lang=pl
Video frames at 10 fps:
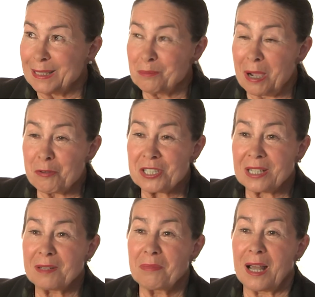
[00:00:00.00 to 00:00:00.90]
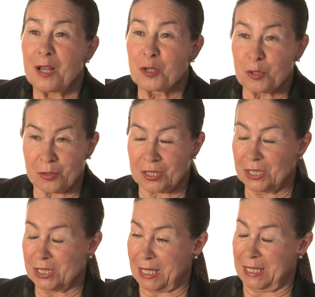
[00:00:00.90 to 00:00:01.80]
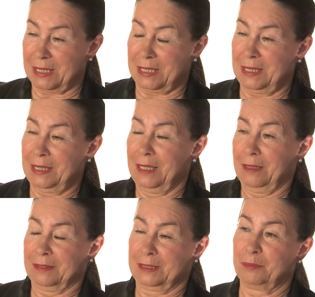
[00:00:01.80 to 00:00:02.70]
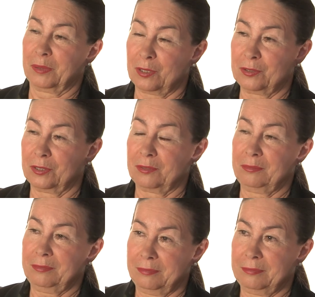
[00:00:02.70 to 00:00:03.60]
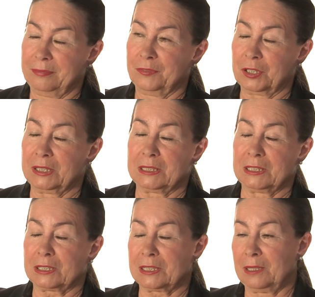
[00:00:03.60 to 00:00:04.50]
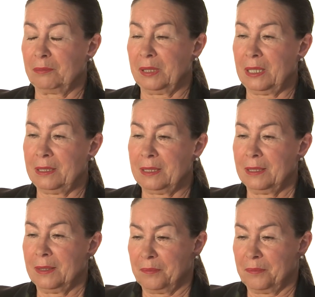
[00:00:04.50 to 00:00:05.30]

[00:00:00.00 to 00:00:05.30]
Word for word: bał się chyba ruszyć, a ci z bronią wszyscy trzej byli.